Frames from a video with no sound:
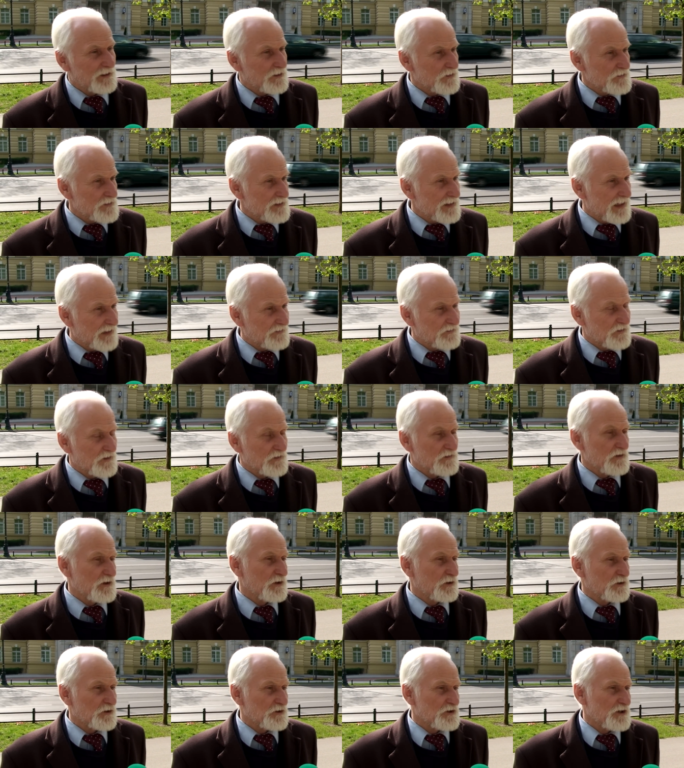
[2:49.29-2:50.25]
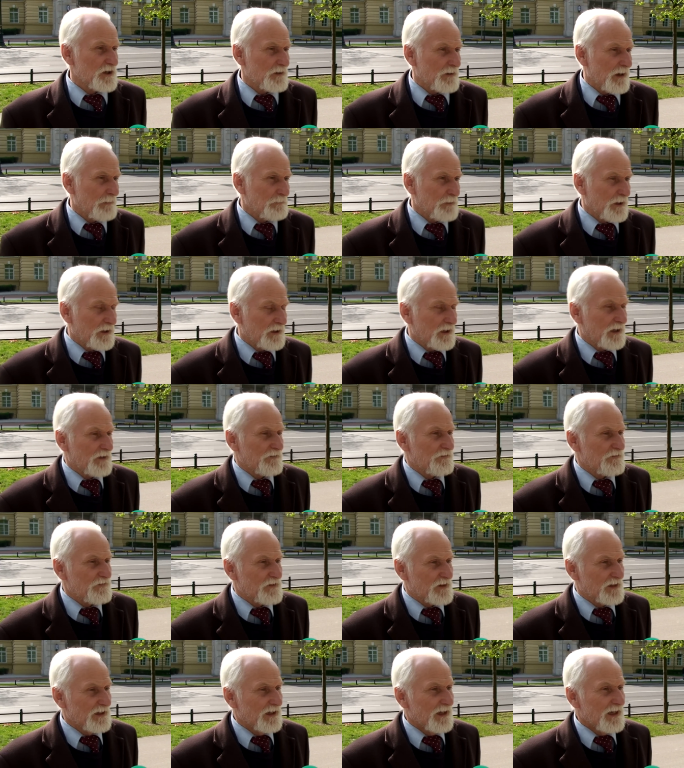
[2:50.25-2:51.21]
To znaczy, jeżeli ktoś nie ma
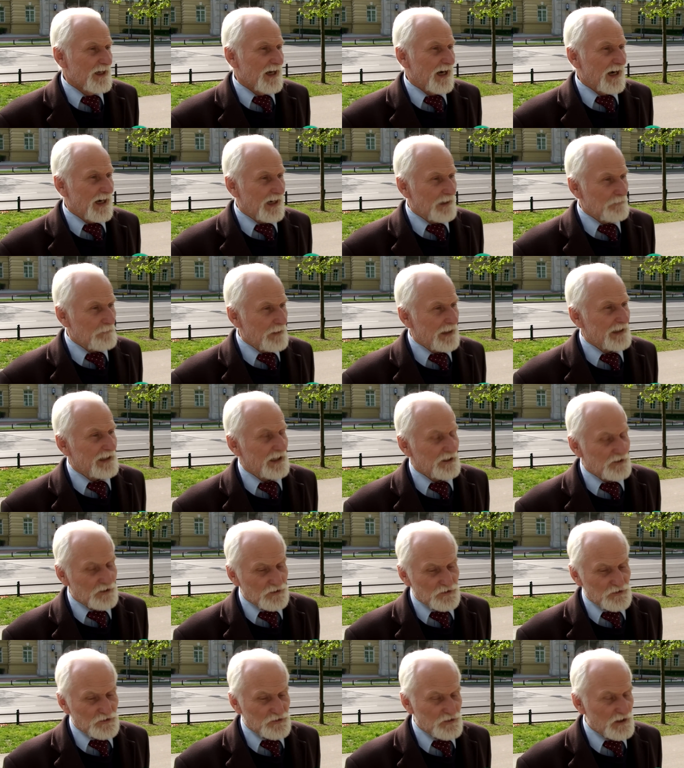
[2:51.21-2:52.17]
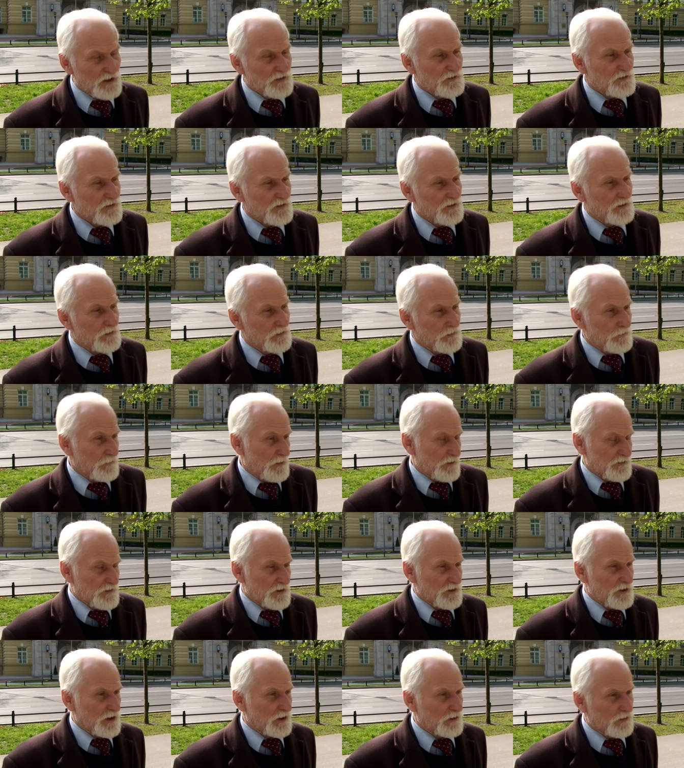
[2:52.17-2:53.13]
pieniędzy, a ma jakieś rzeczy,
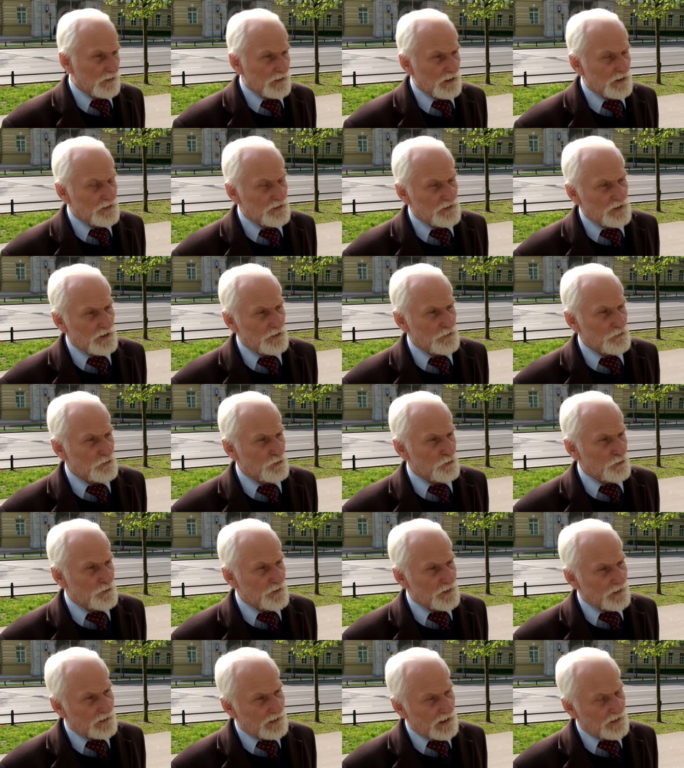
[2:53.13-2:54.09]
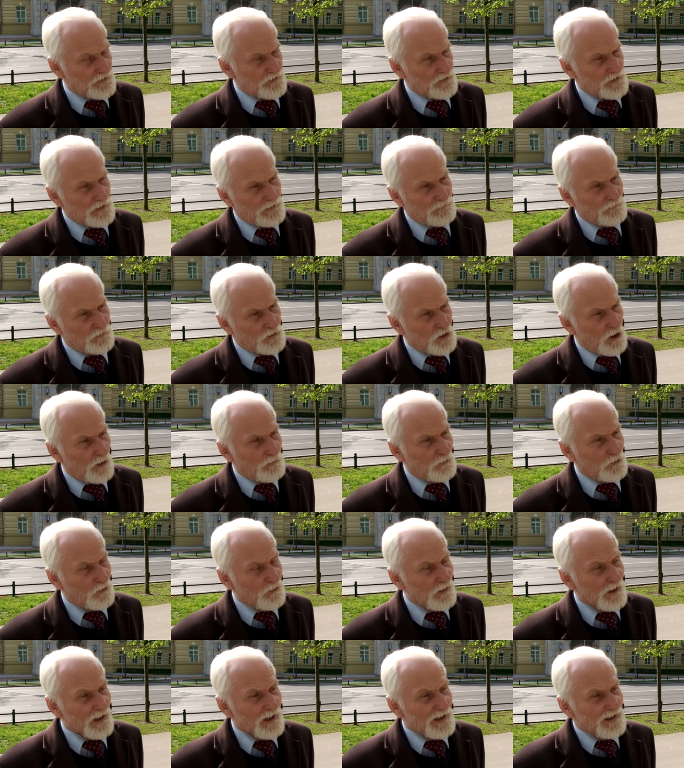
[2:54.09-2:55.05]
może niekoniecznie już użyteczne w
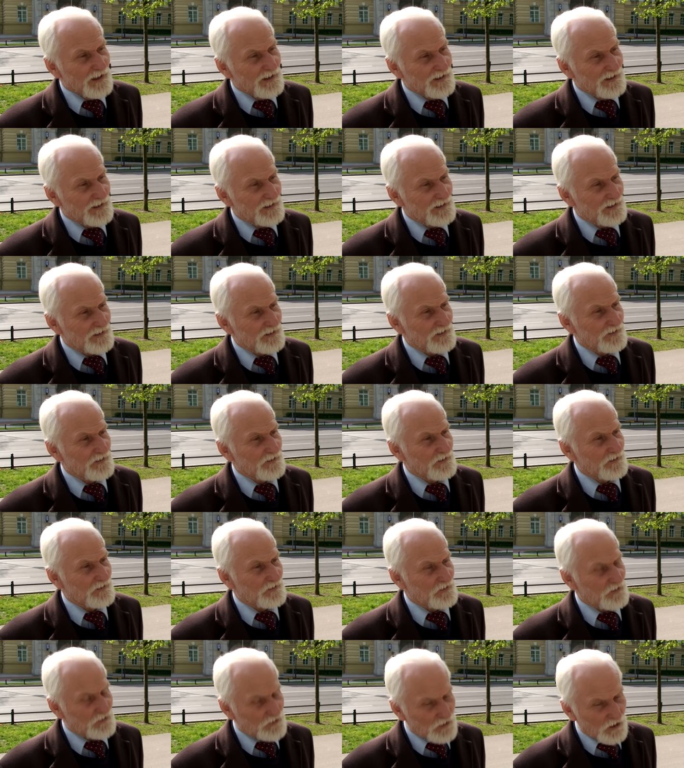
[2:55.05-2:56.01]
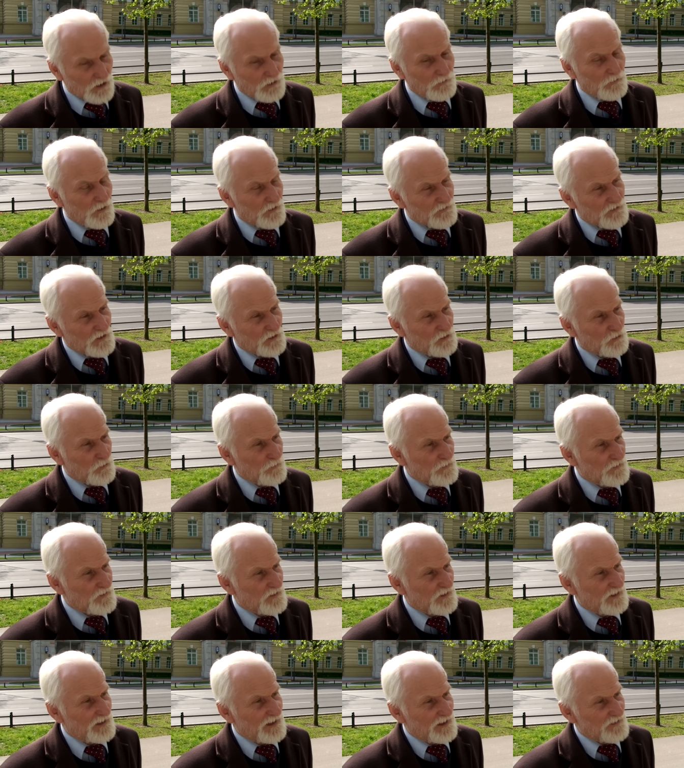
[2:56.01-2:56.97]
domu, to może tu
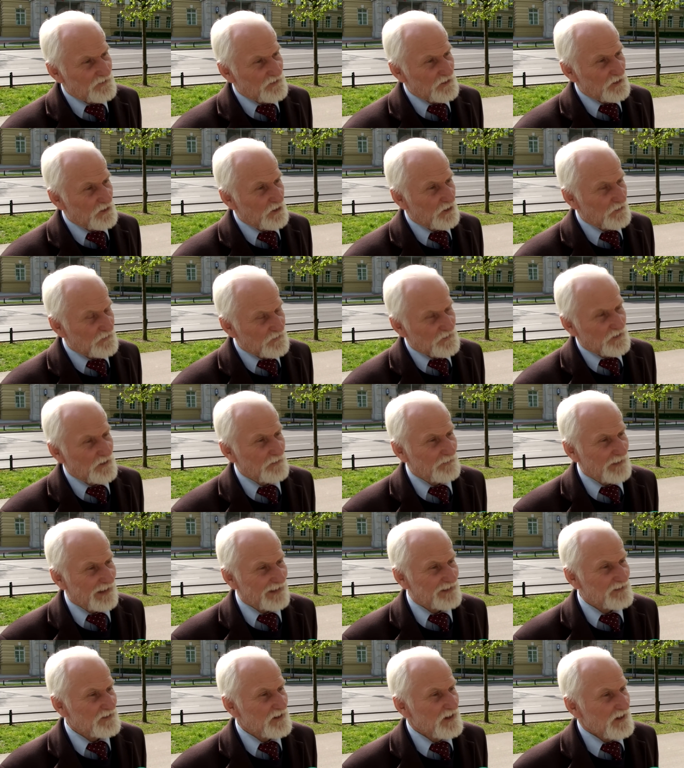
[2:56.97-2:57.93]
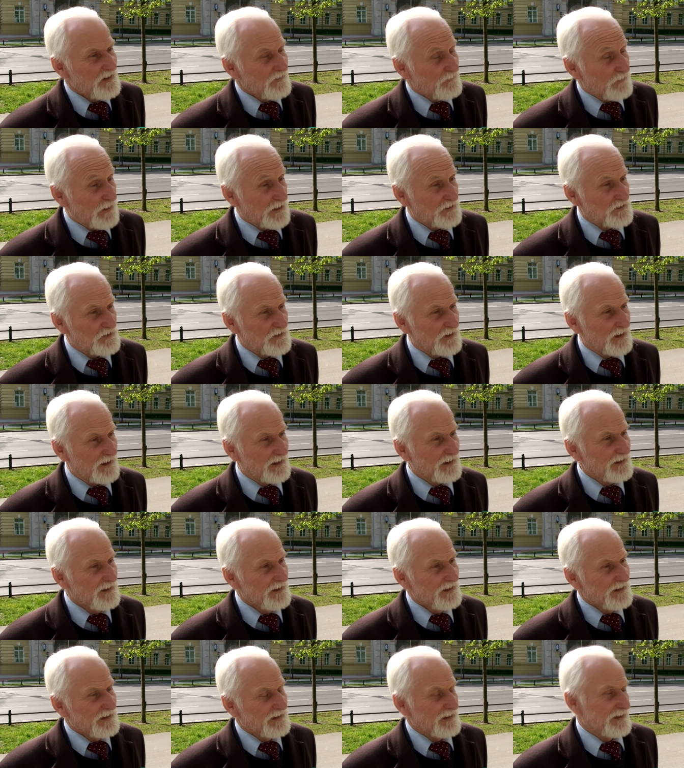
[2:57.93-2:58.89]
przynieść i otrzymać właśnie
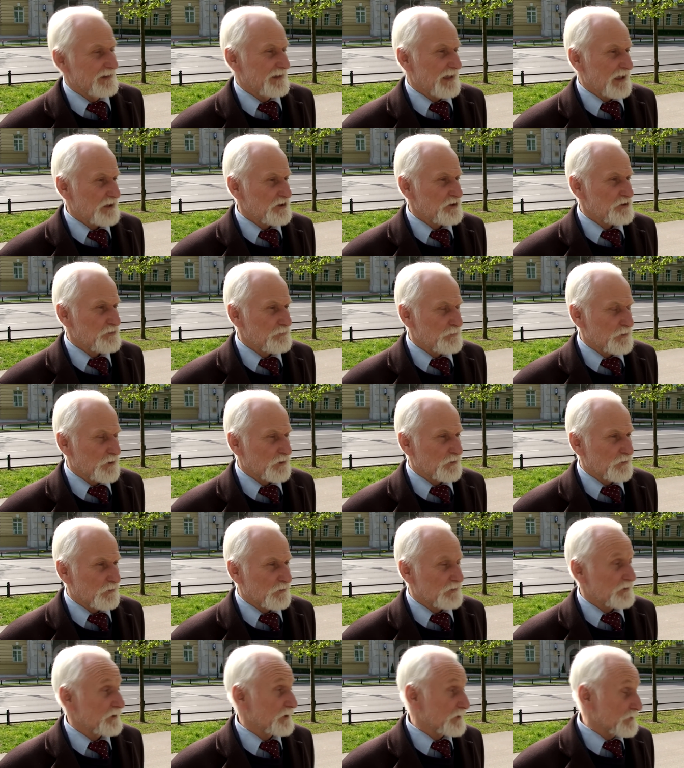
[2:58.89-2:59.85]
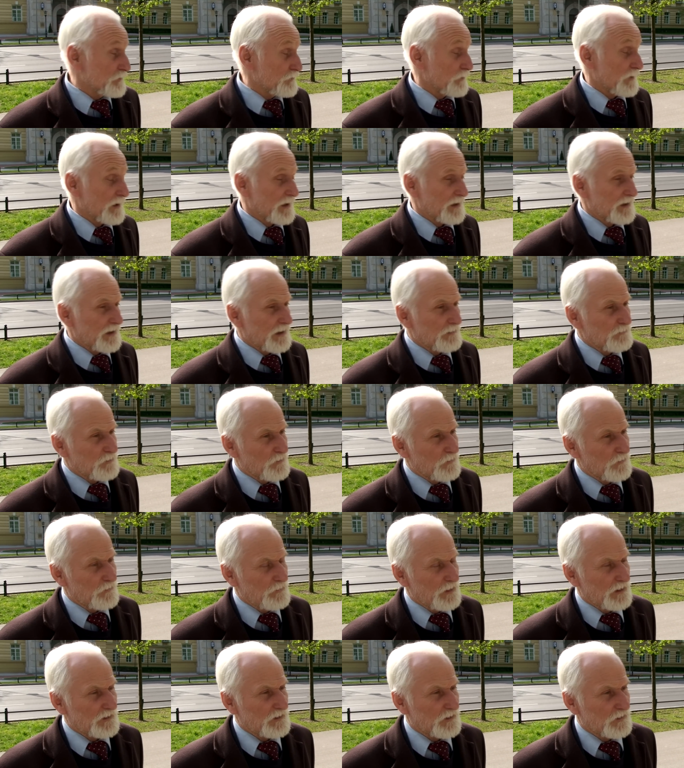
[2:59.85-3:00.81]
jakieś produkty, które
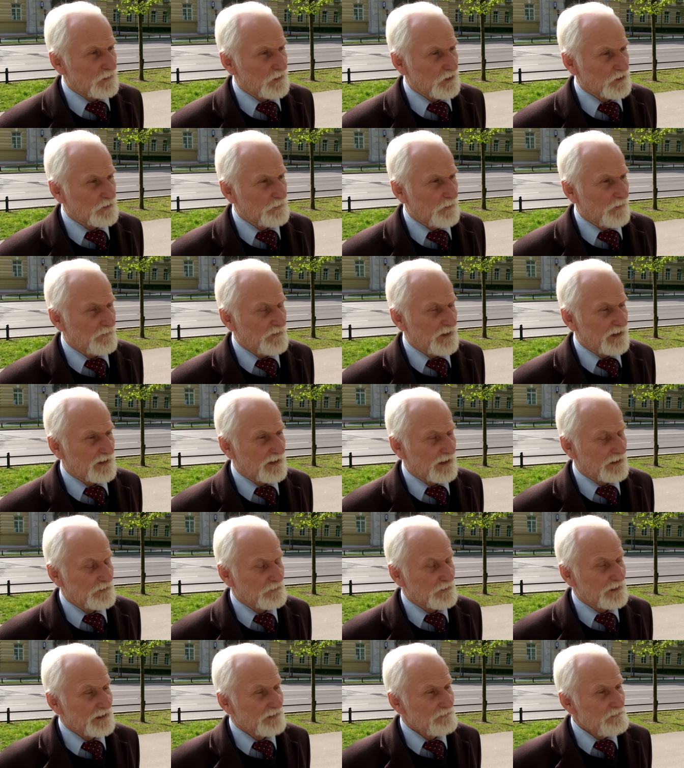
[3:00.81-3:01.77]
jemu będą odpowiadały.